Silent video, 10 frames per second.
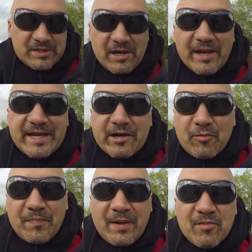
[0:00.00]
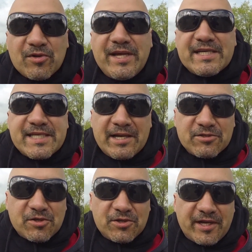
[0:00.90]
Pues ahora que cumplimos 10
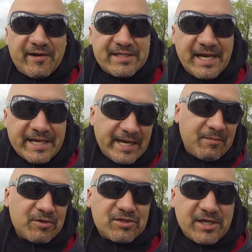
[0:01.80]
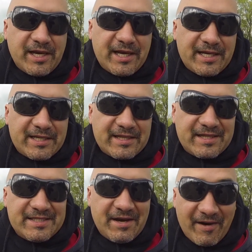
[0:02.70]
años con Travesía queremos eh,
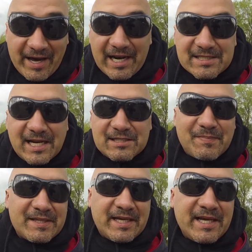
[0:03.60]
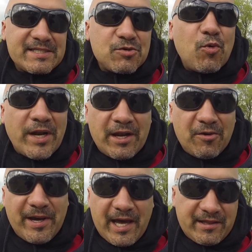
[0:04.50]
llevarles a las pantallas una
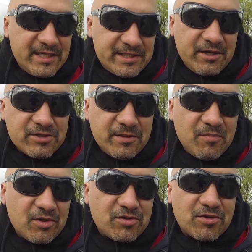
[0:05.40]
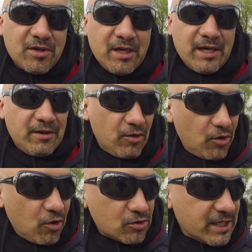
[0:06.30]
novedad, destinos en moto.
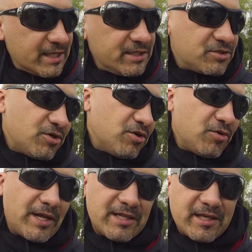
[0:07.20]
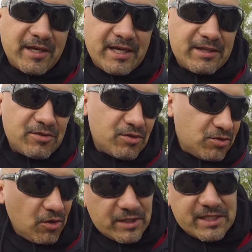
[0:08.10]
Nos han dicho durante
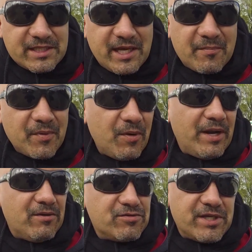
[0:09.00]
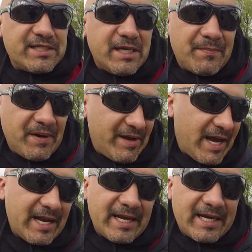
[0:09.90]
todo este tiempo, bueno, ustedes siempre
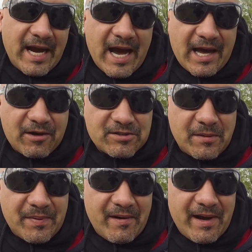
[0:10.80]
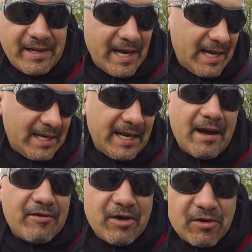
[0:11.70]
viajan en carro, siempre viajan en
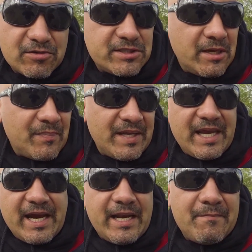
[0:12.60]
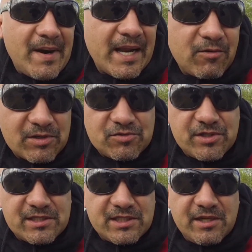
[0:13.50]
avión, siempre llegan en barco a sus
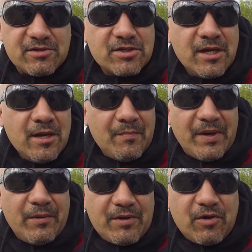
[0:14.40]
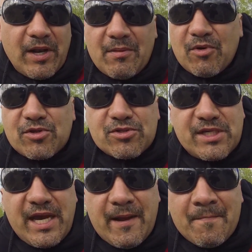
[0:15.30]
destinos, pero con las motos
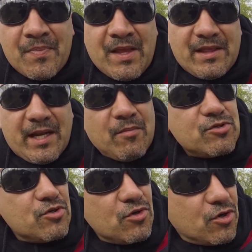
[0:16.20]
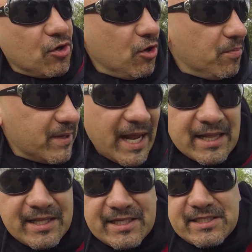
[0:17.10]
qué? Tenemos un club
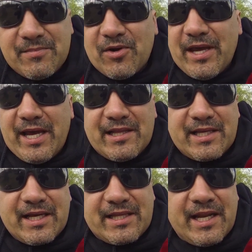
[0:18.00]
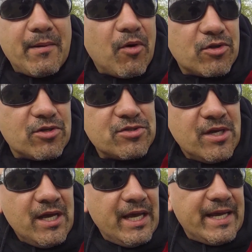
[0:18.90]
grandísimo de gente que tiene motos
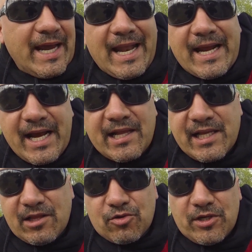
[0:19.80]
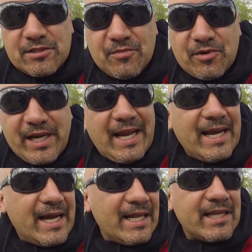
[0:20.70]
y que le encanta el turismo, que le
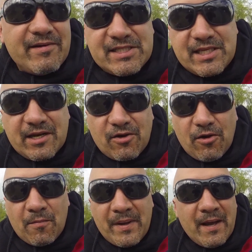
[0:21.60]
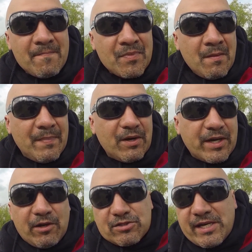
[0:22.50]
encanta visitar Colombia, pero
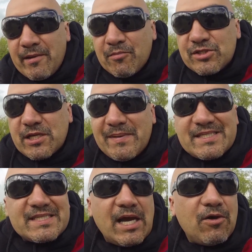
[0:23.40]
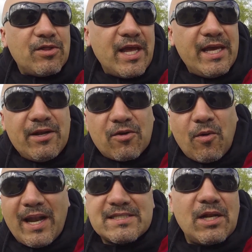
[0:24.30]
que no sabe muchas veces a dónde ir o
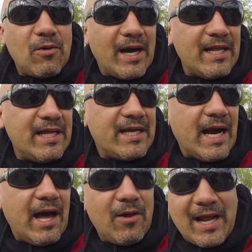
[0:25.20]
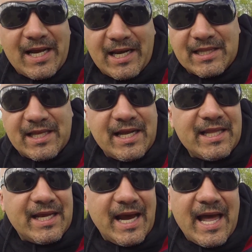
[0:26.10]
cuál es el lugar indicado, la carretera
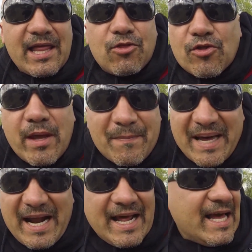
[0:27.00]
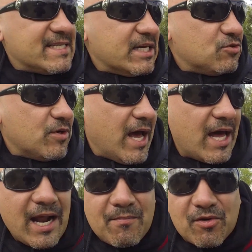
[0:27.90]
indicada, dónde parar a
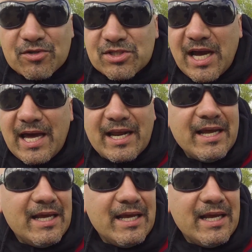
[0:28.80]
desayunar, almorzar,